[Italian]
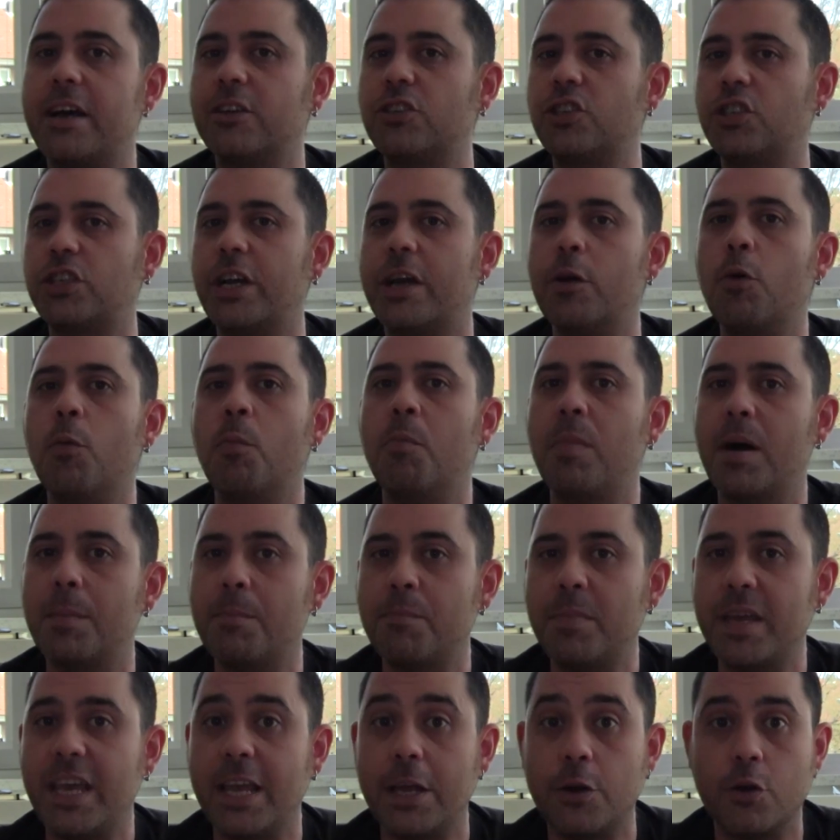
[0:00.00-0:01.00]
nasce un
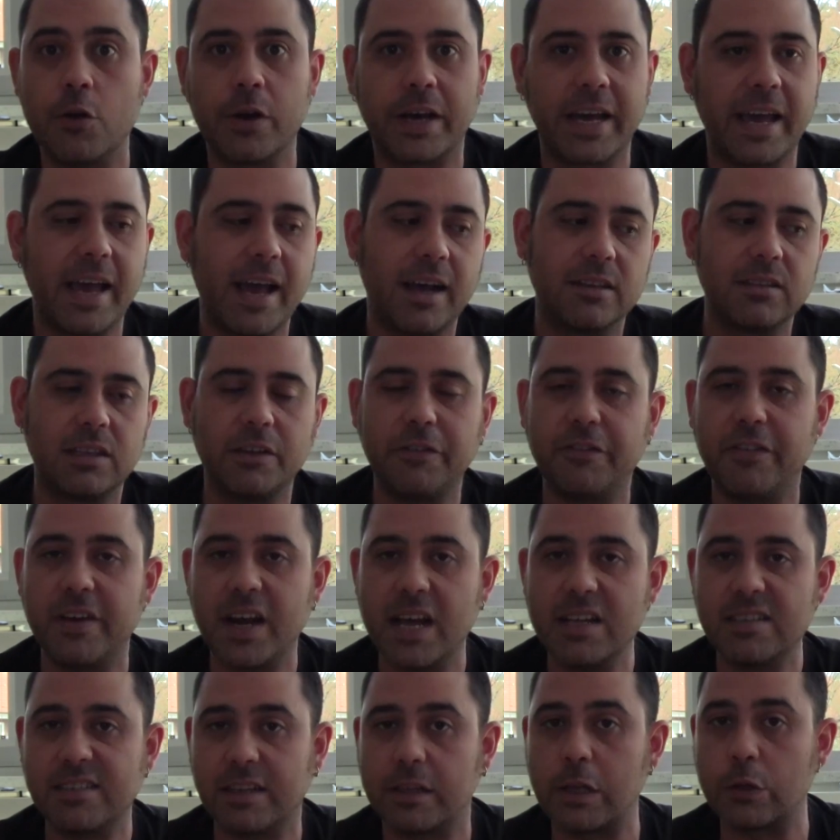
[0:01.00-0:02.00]
bambino che, a
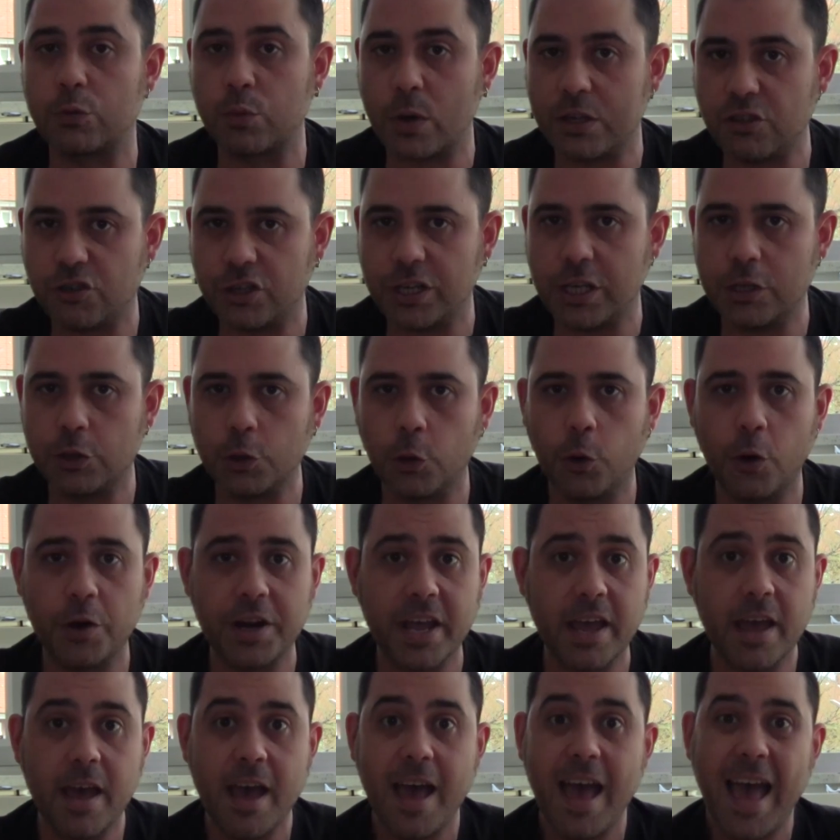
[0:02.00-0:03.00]
differenza dei suoi
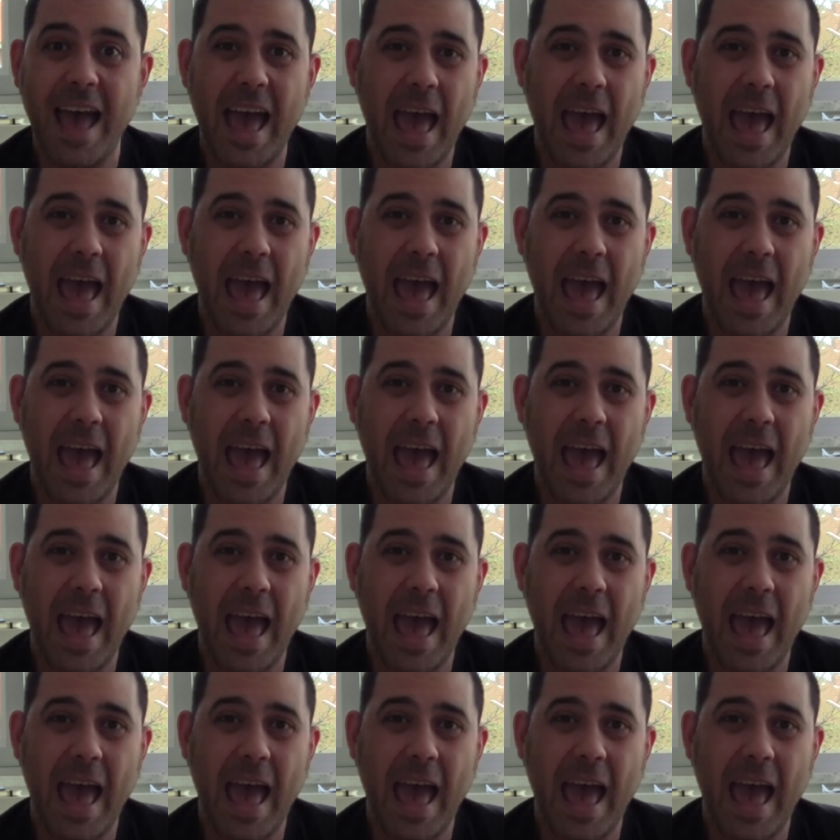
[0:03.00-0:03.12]
genitori,